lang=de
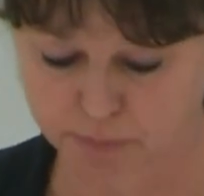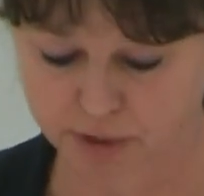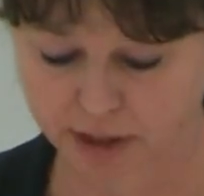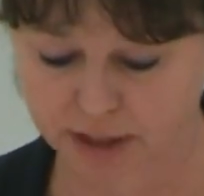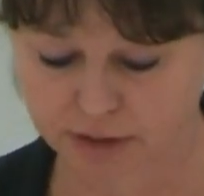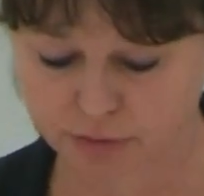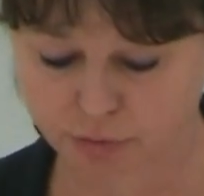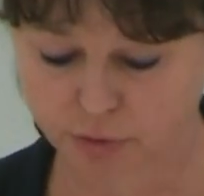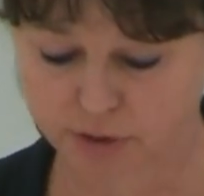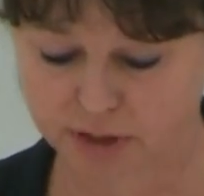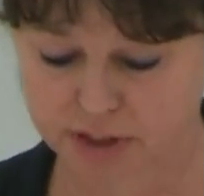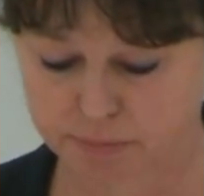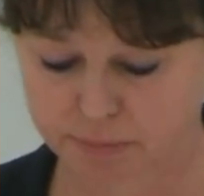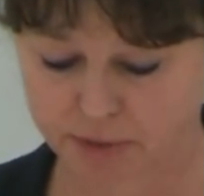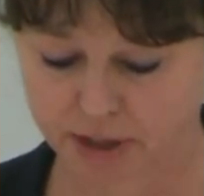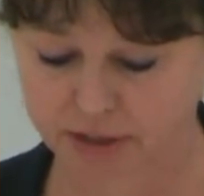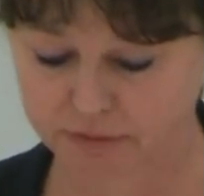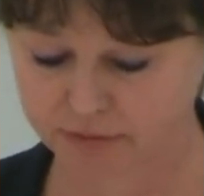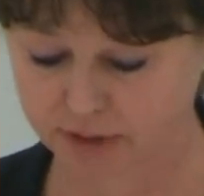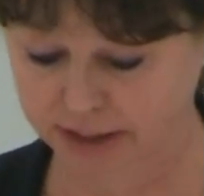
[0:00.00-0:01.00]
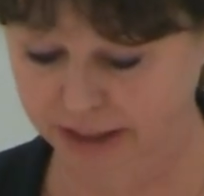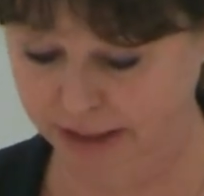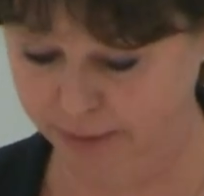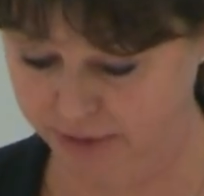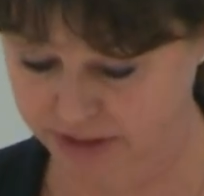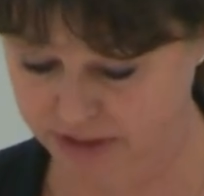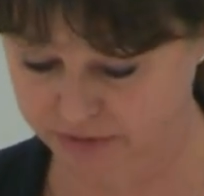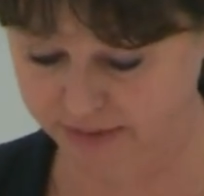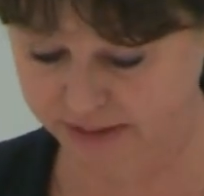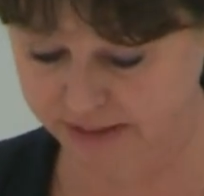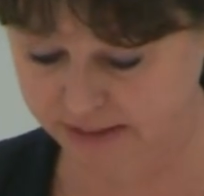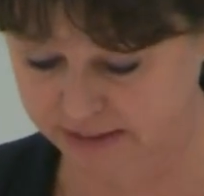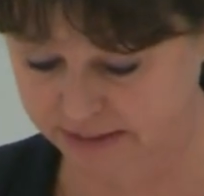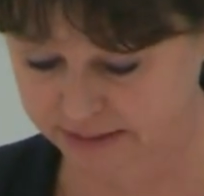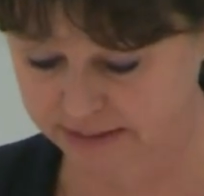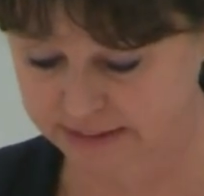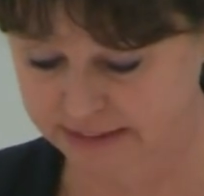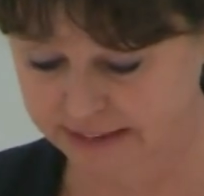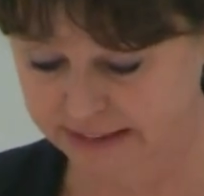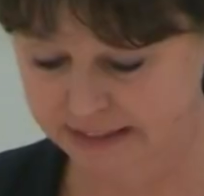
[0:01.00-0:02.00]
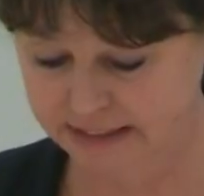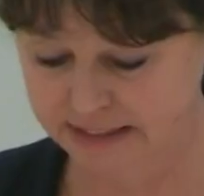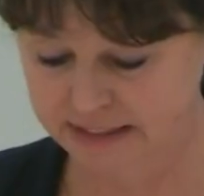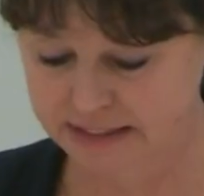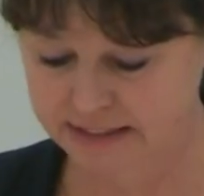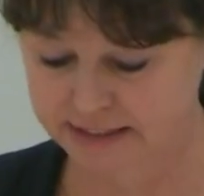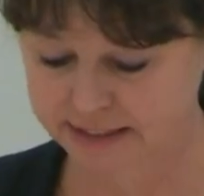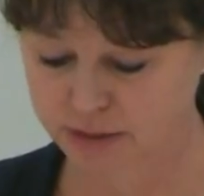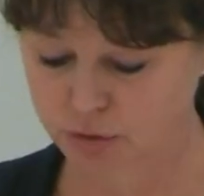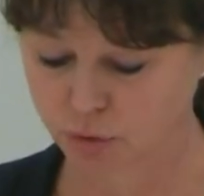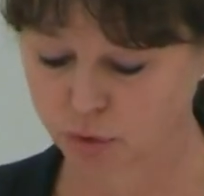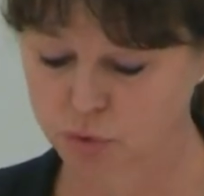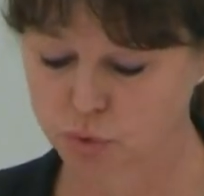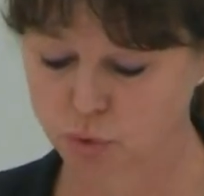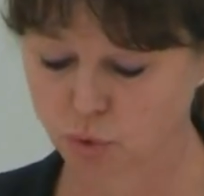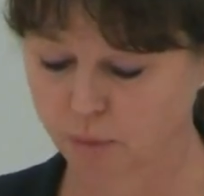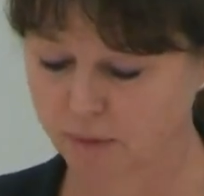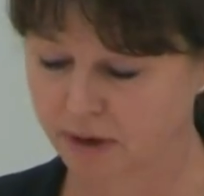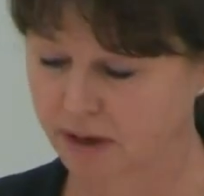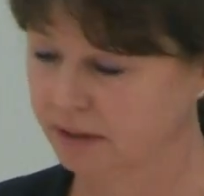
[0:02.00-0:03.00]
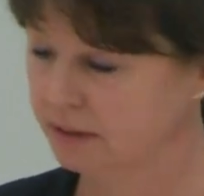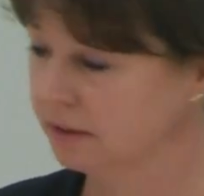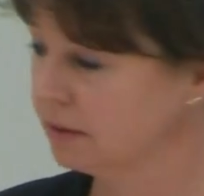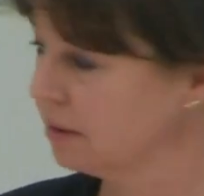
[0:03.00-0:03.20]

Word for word: Bahn für das Bahnwerk Eberswalde seit Oktober